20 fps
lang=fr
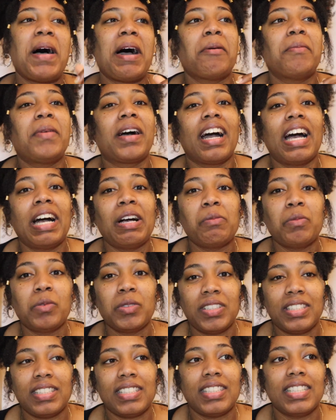Comme
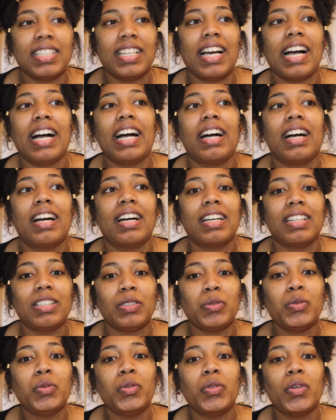Abraham aussi a
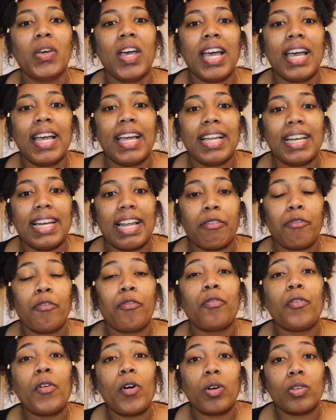eu la
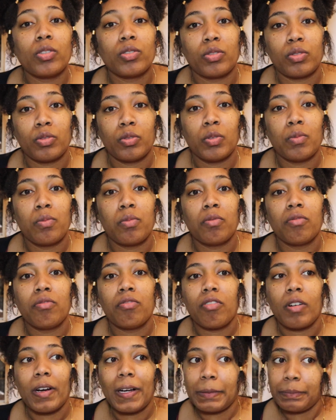force de
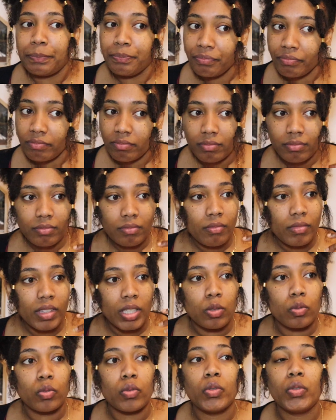pouvoir
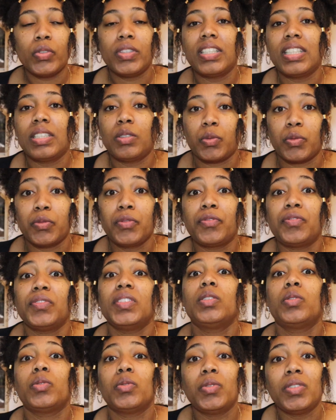donner son
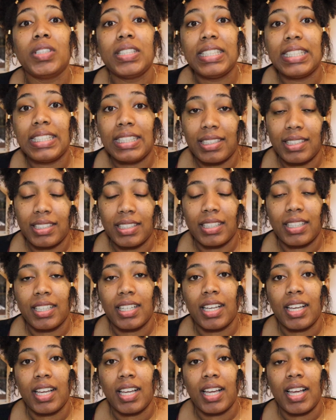fils unique
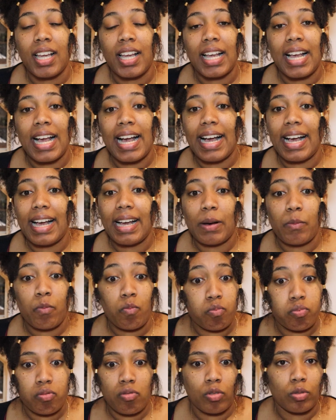
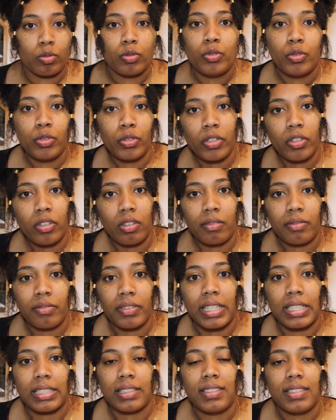pour Dieu en
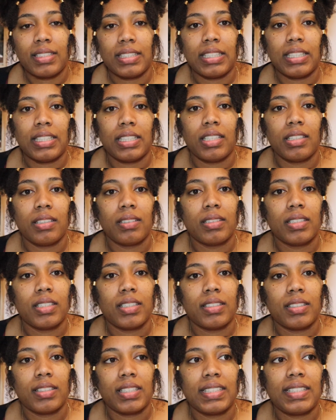fait. C'est
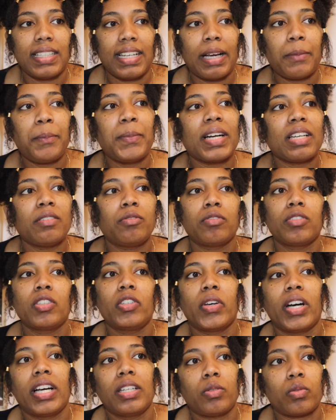c'était la
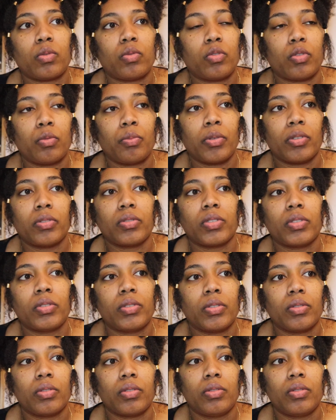préfiguration, je
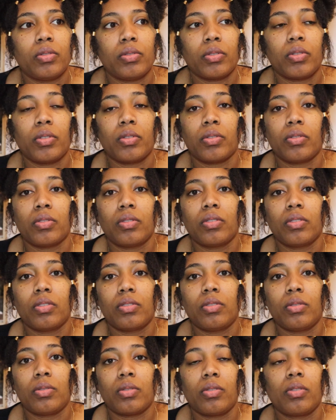pense, de, ce que,
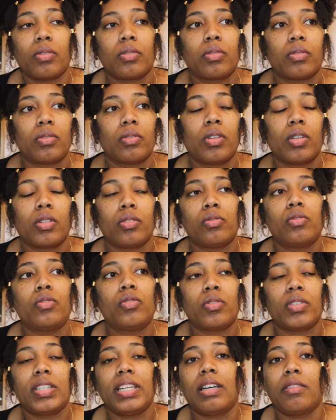de ce que
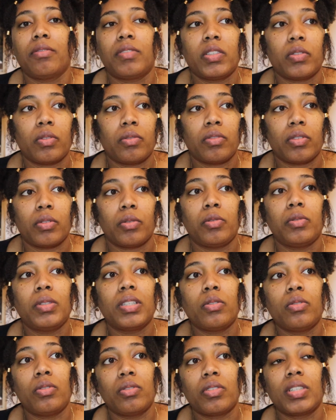Dieu il a fait, sauf que
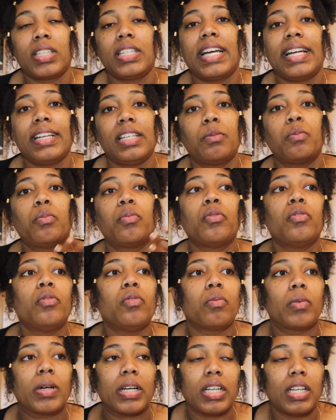lui, Dieu, il est allé
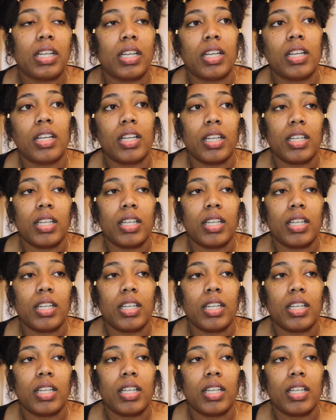plus loin.